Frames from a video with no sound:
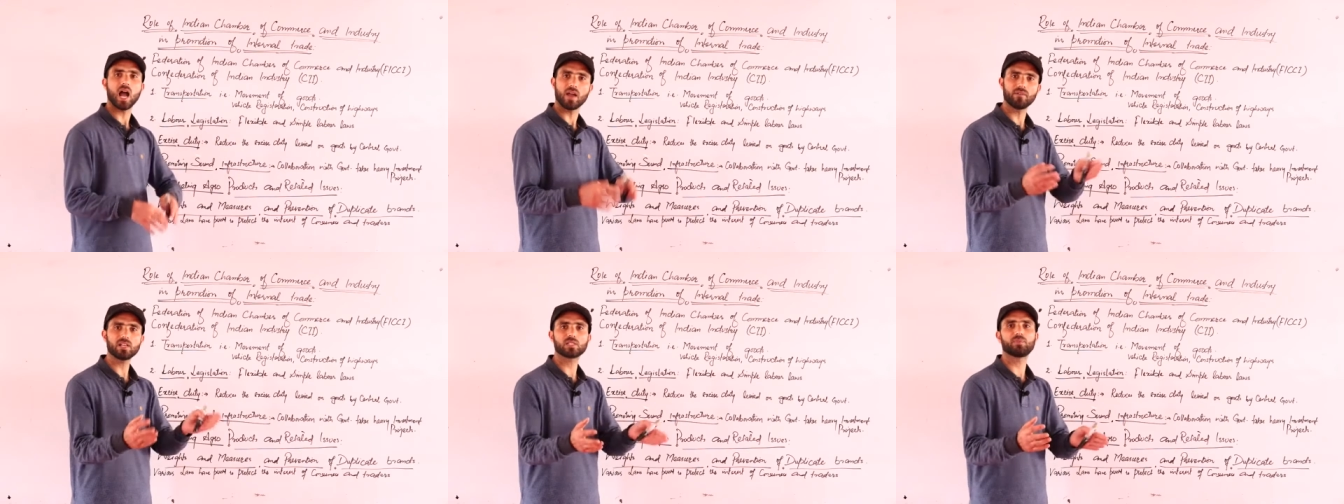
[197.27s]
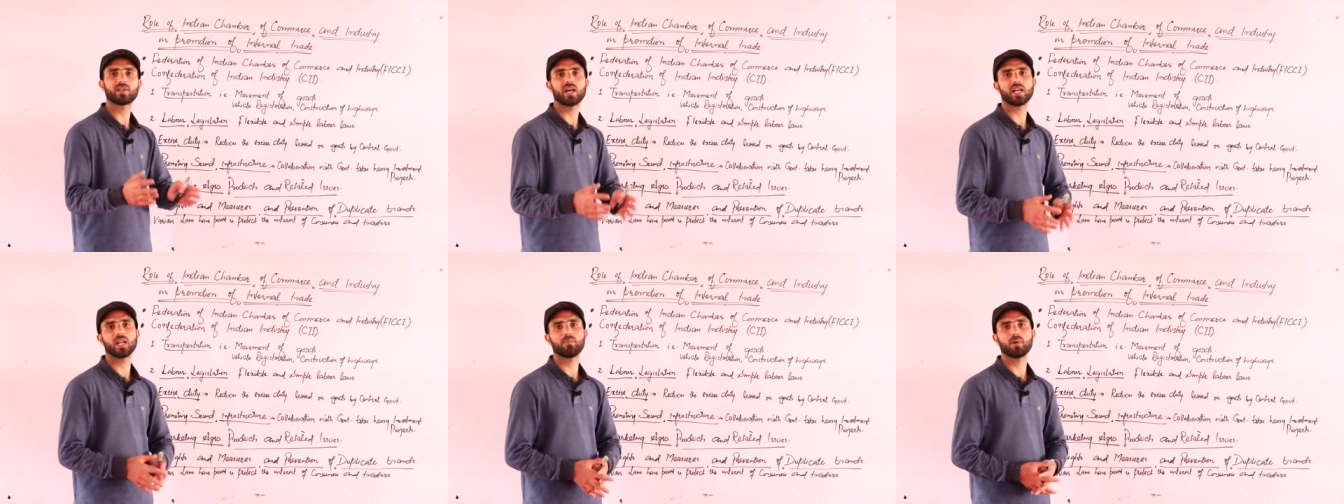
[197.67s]
हाईवेज
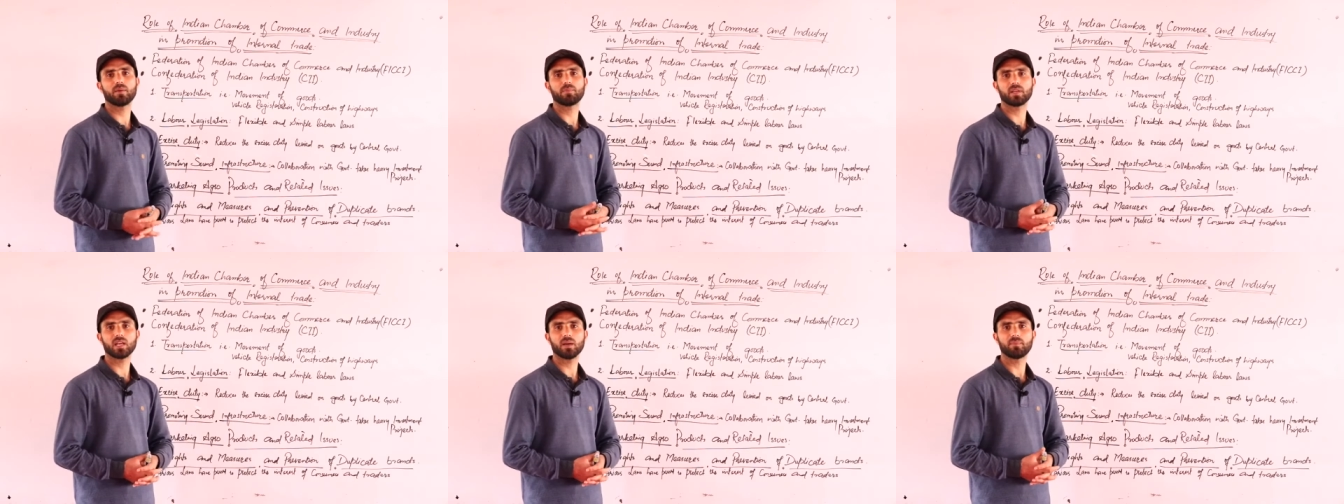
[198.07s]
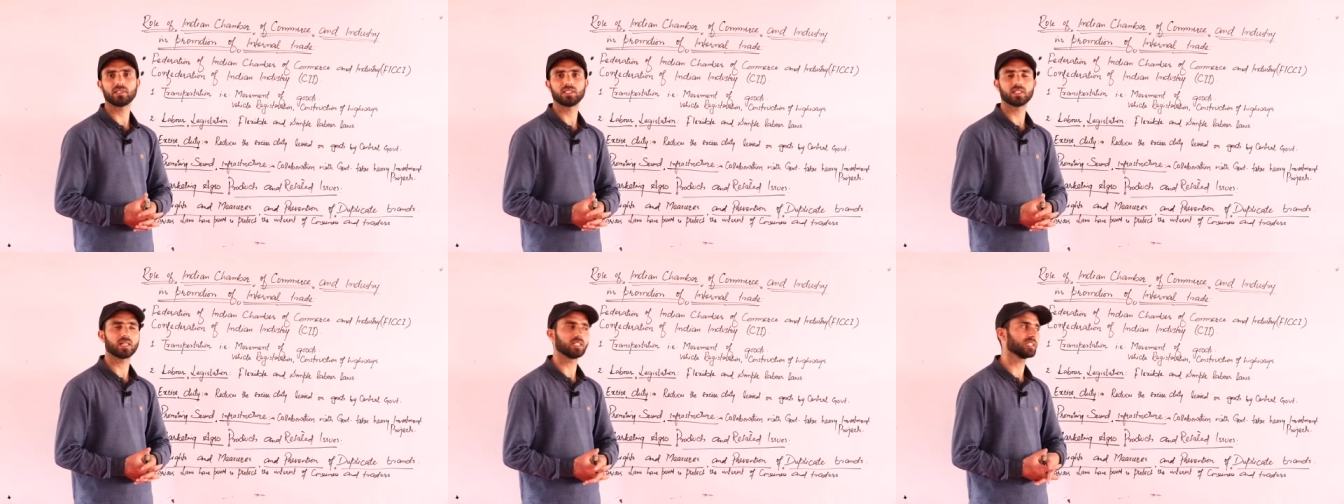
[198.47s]
बनाने में भी ये
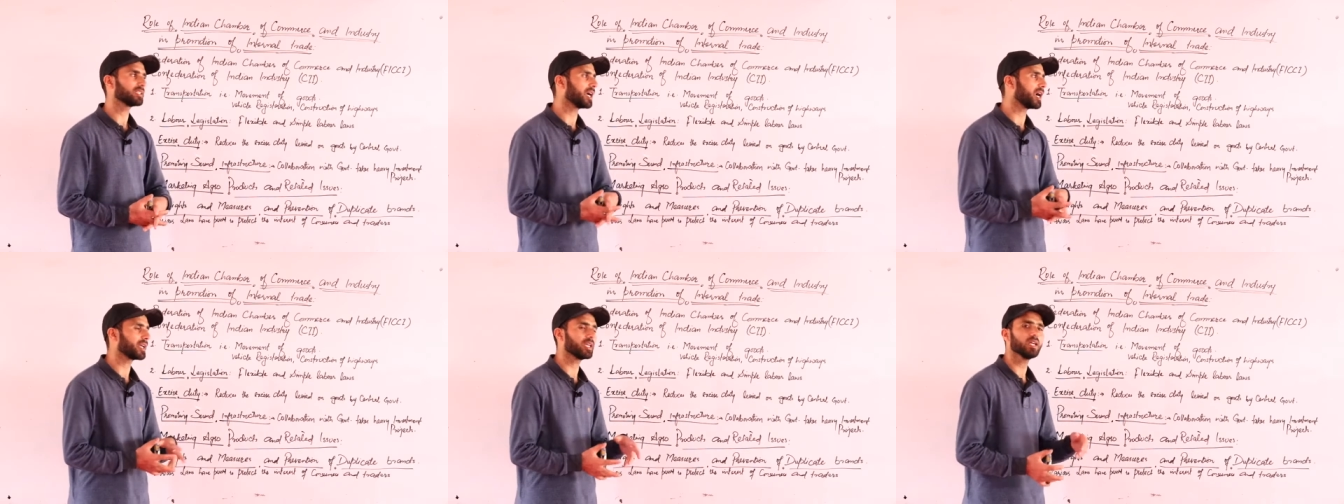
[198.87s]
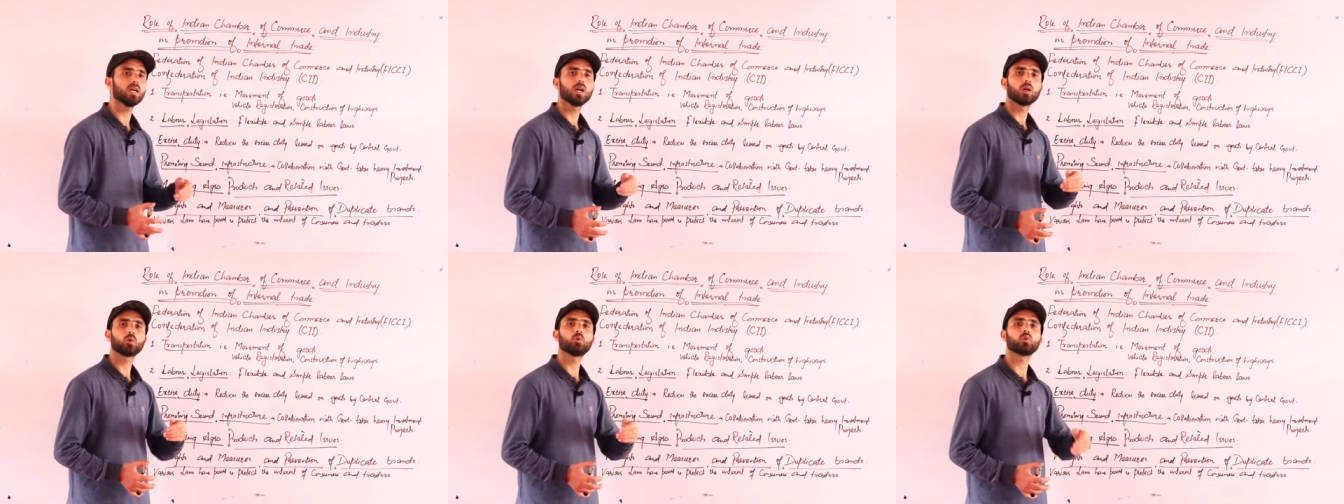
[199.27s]
मदद करते हैं ताकि
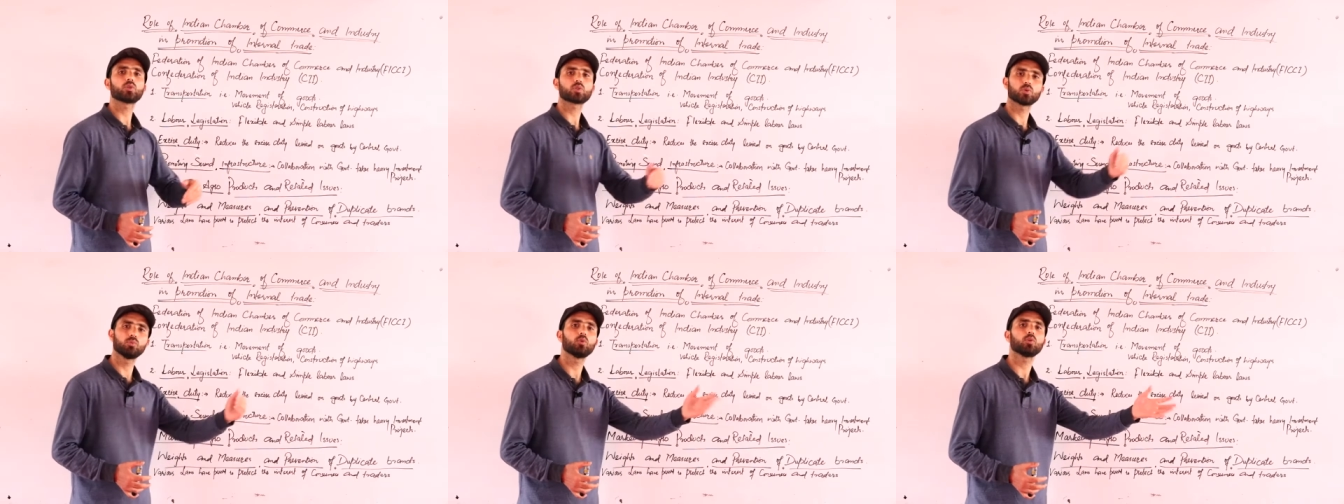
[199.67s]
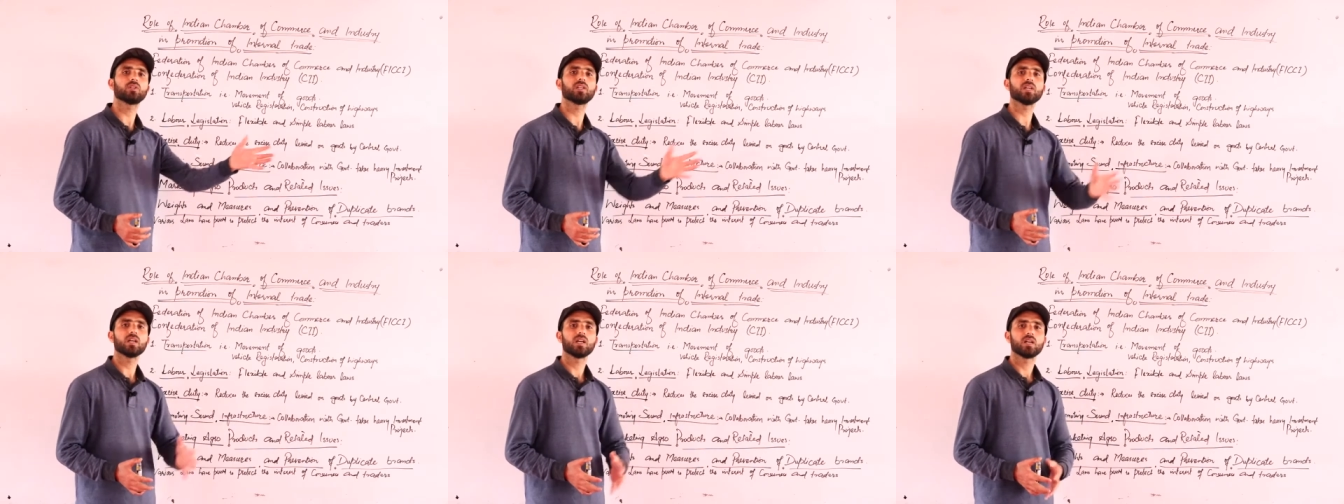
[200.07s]
गुड
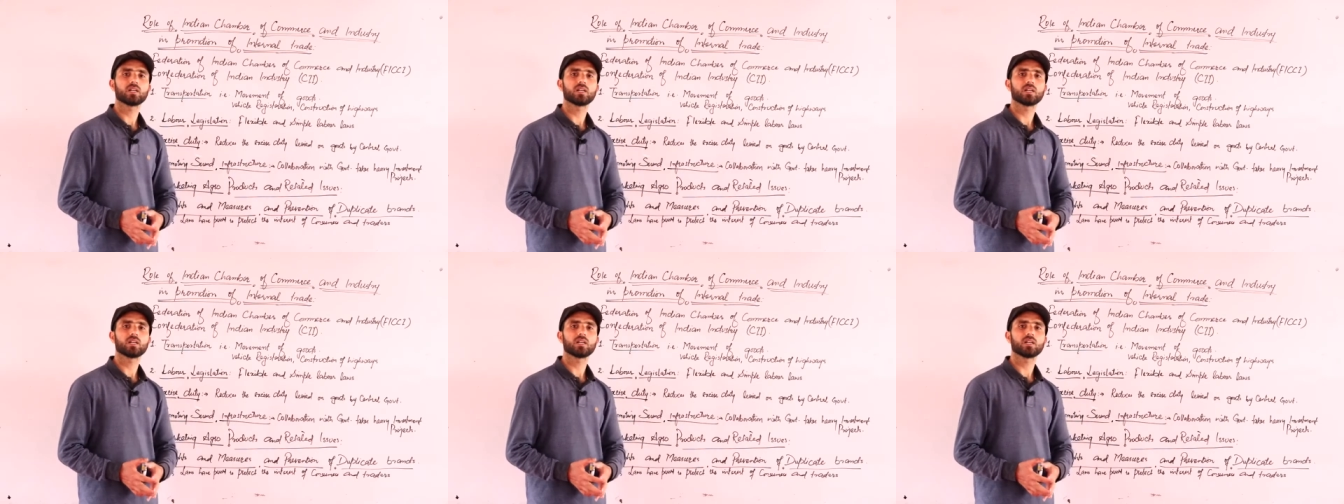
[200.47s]
स्मूथली